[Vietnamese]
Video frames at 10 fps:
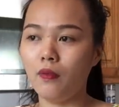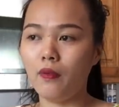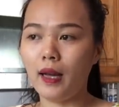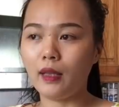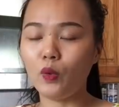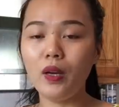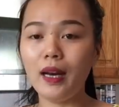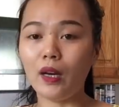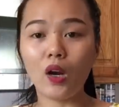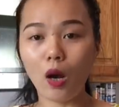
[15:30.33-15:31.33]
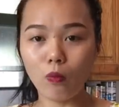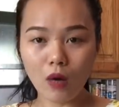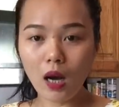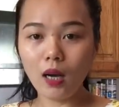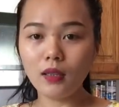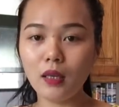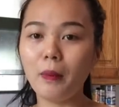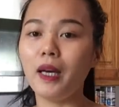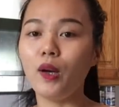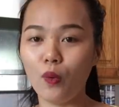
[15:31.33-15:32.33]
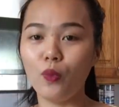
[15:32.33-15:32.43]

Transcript: và tuy là nó không lớn nhưng mà